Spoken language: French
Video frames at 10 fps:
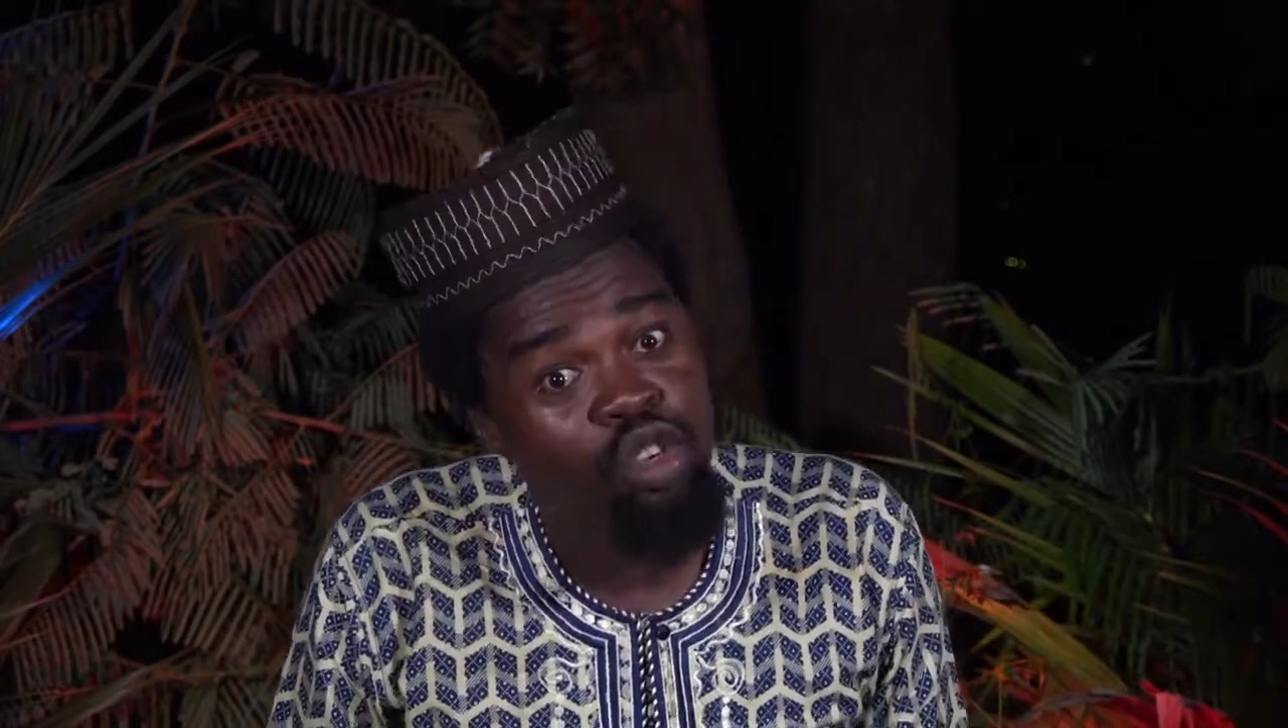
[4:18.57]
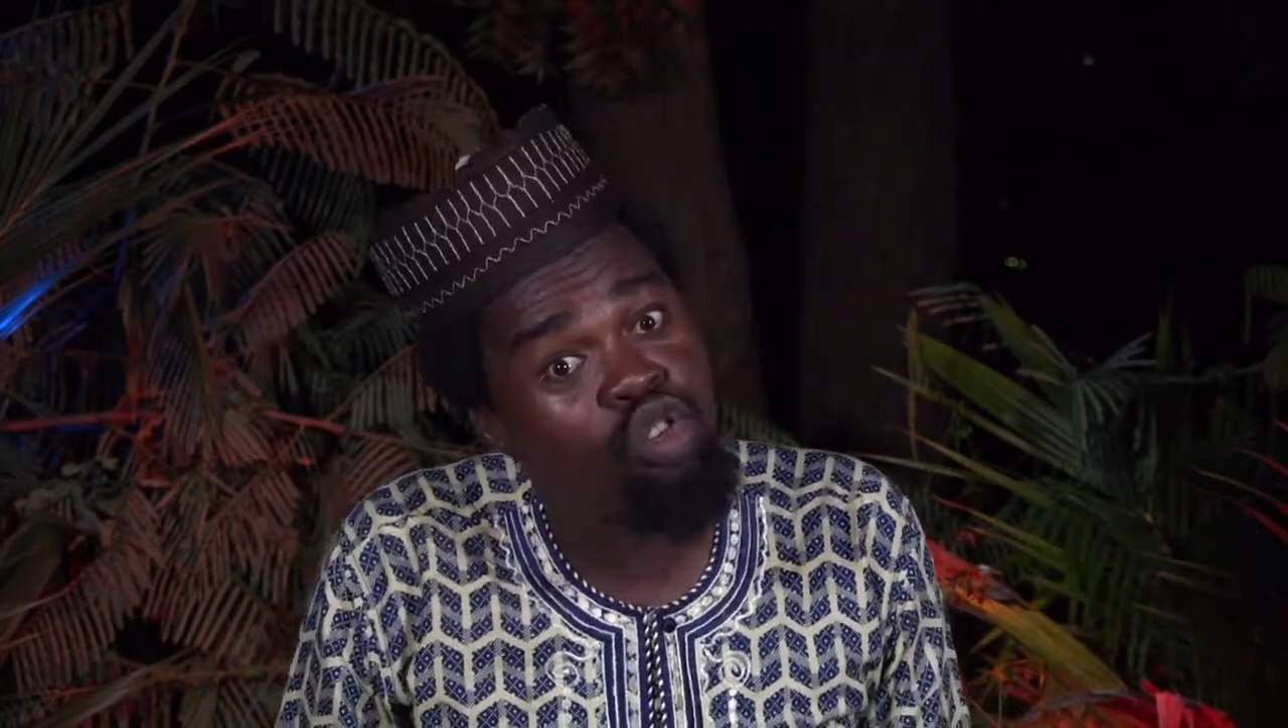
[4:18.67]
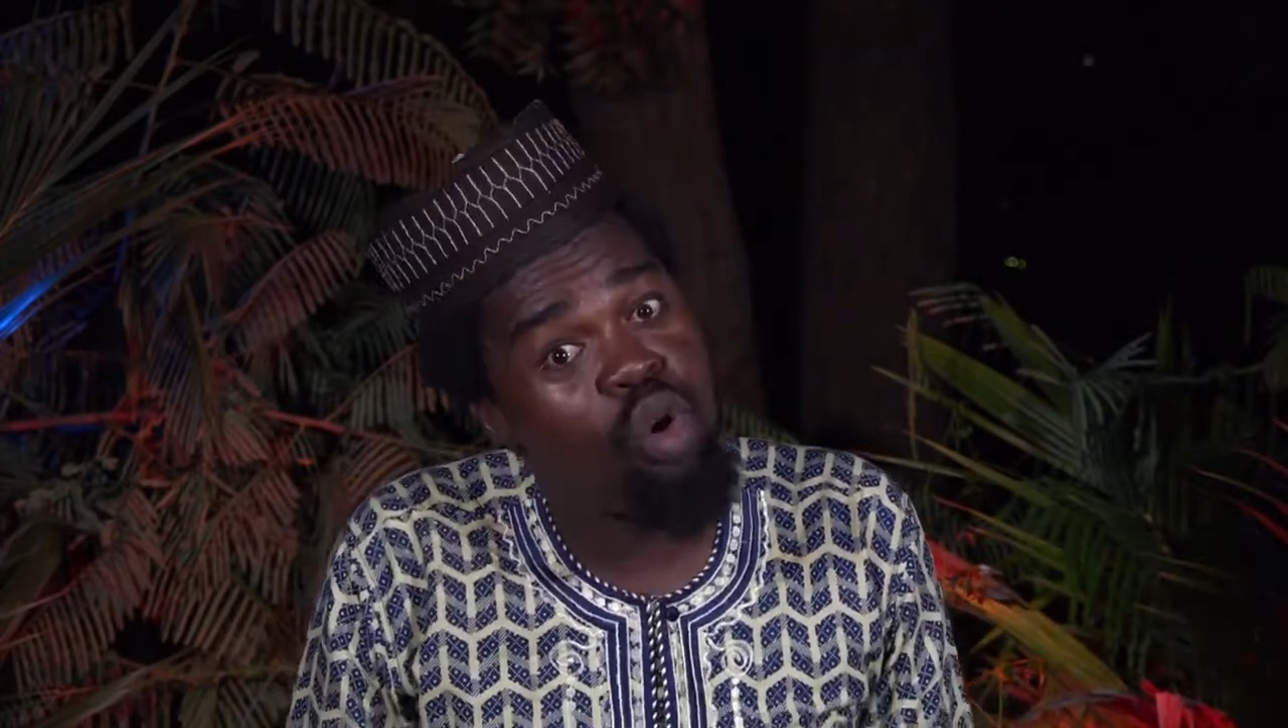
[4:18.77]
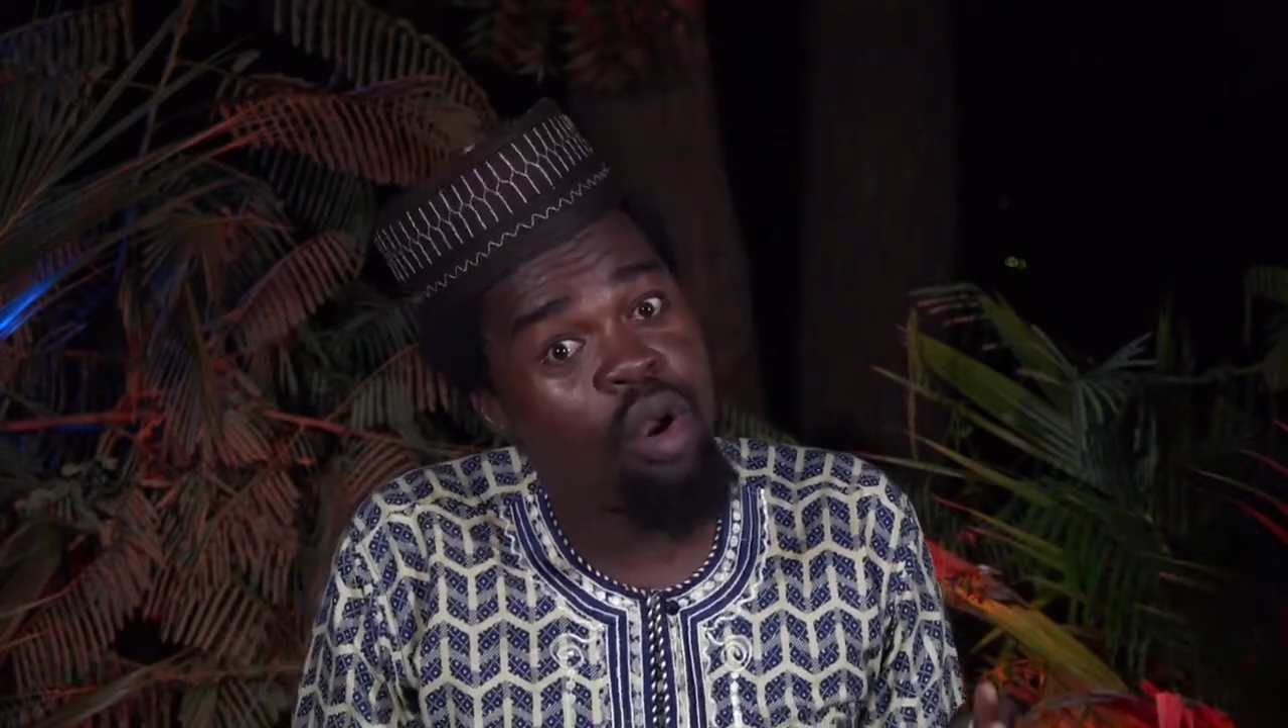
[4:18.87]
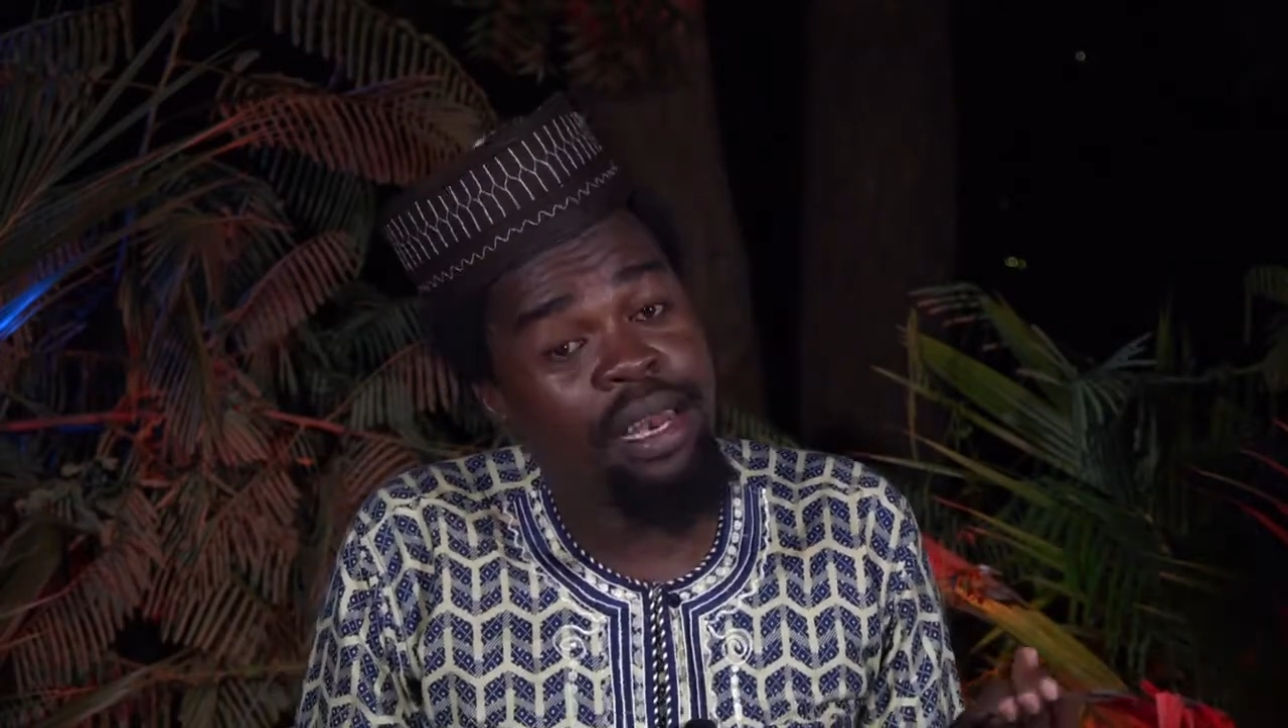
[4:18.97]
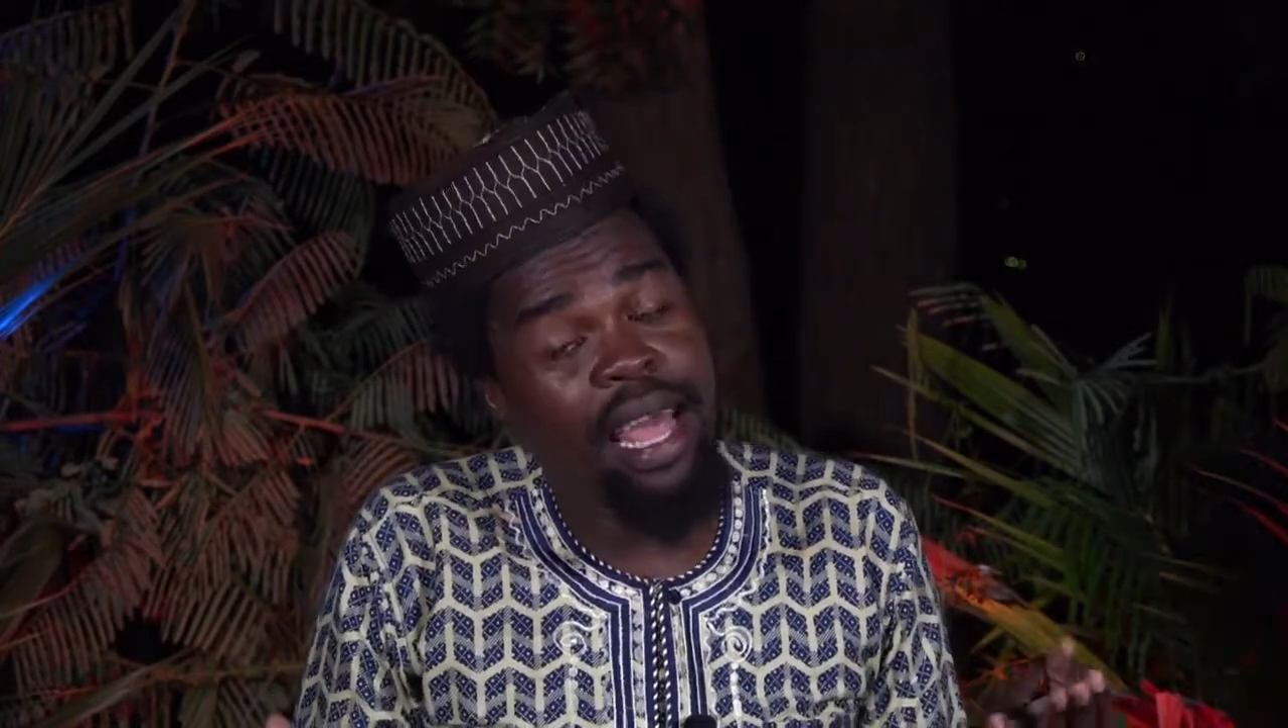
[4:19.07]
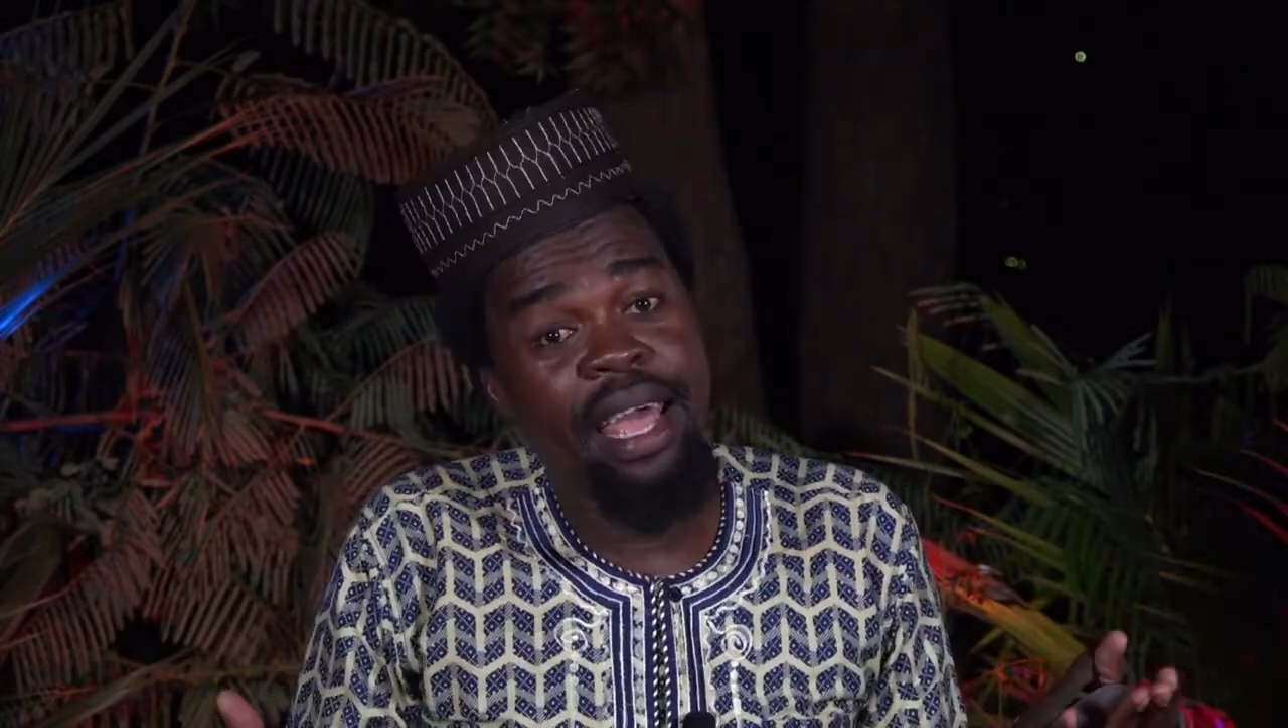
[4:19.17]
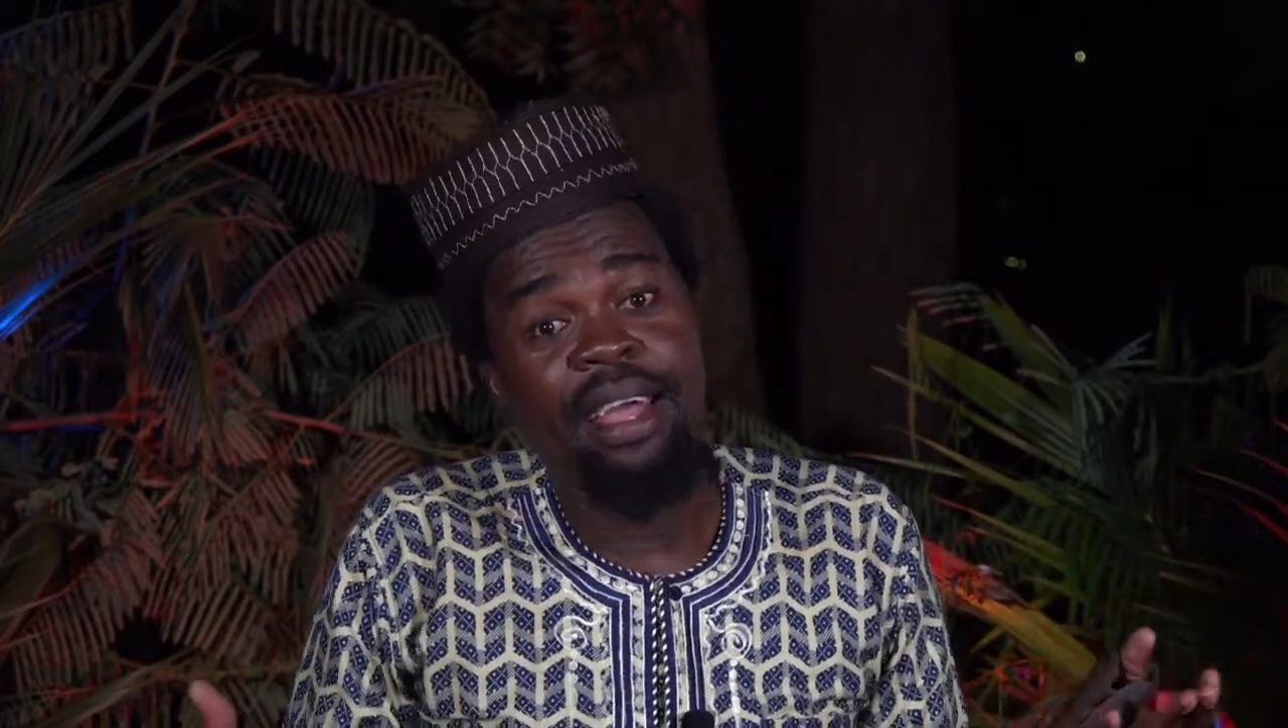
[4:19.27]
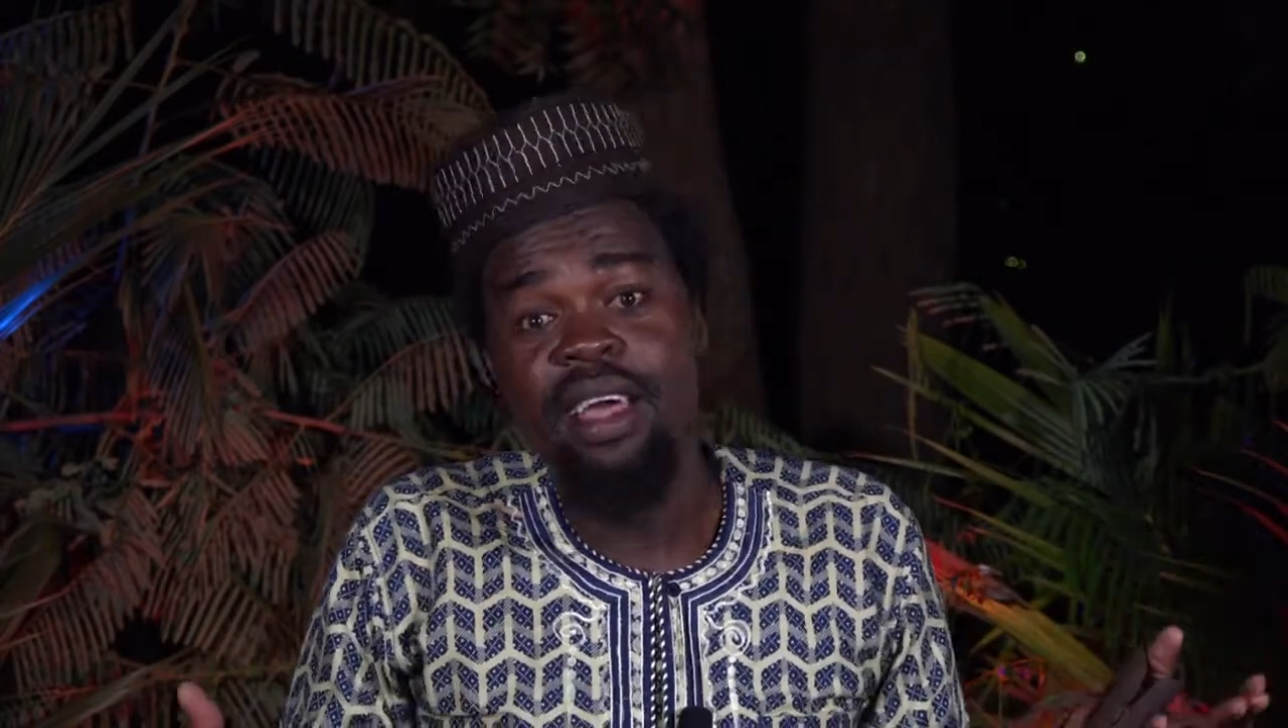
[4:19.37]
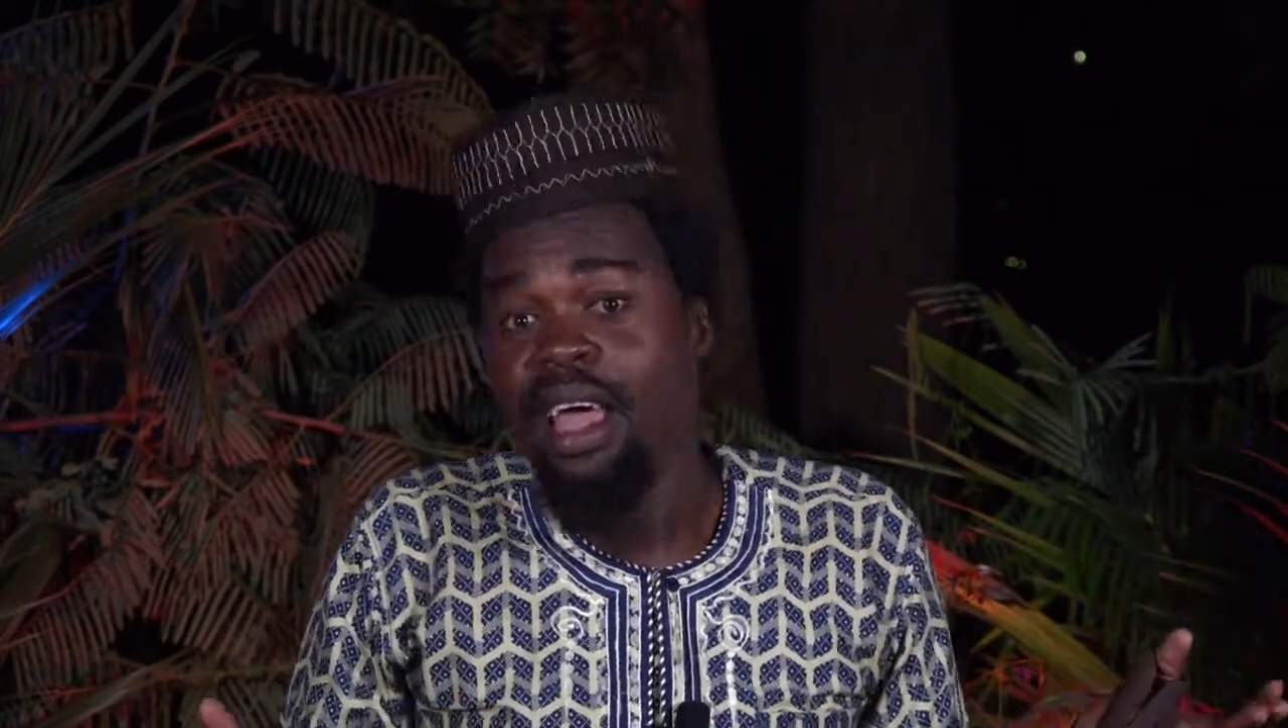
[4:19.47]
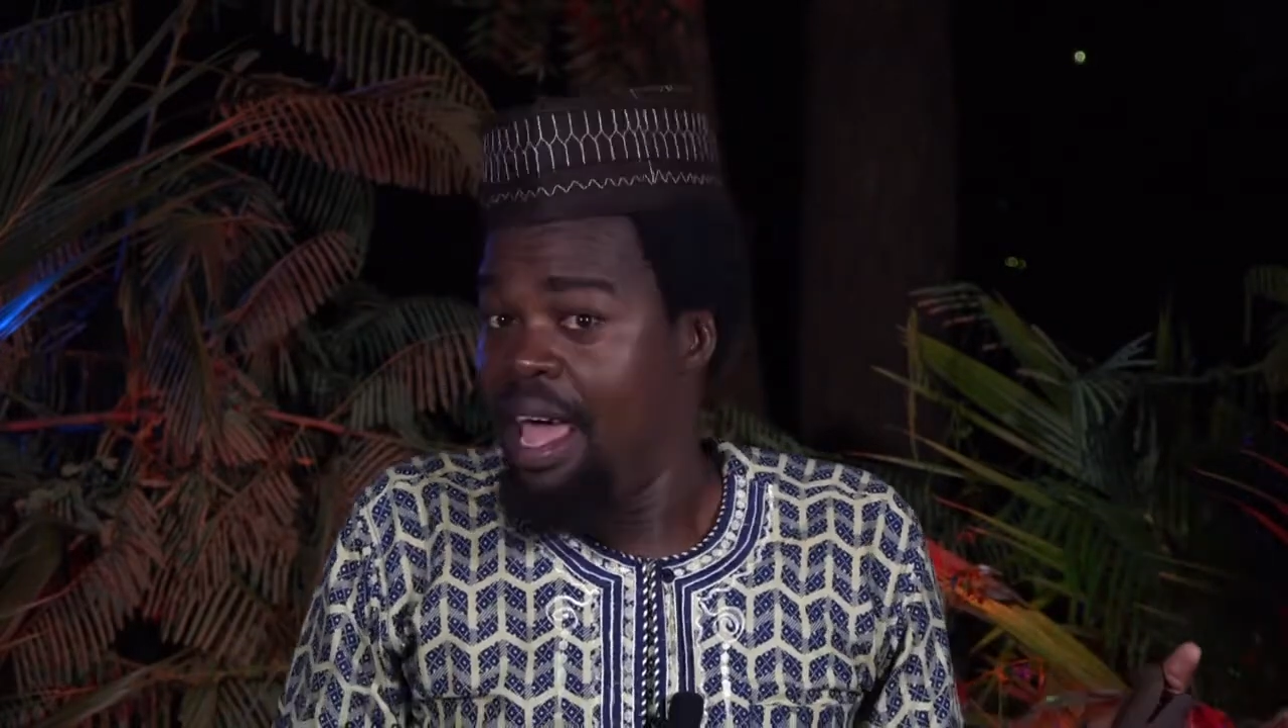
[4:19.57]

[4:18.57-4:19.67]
sortait